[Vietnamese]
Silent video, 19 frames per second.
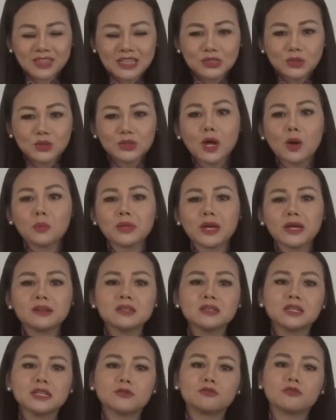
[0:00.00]
Truyền thông nhà
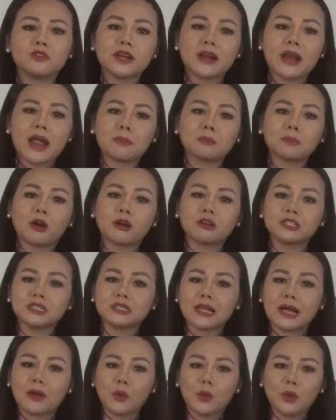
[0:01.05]
nước Hiệp Việt Nam gọi
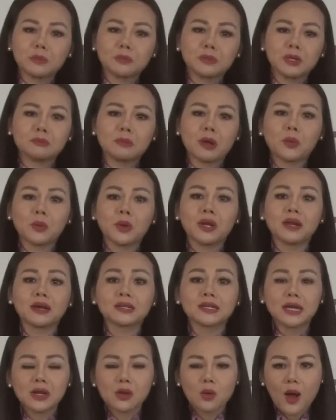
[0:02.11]
chiến thắng của Hiệp định Paris là
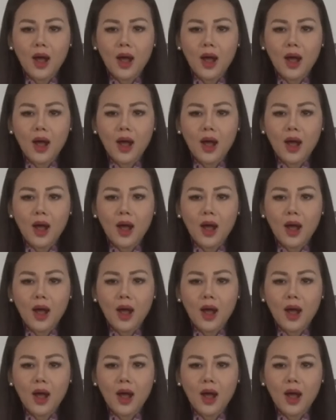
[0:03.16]
kết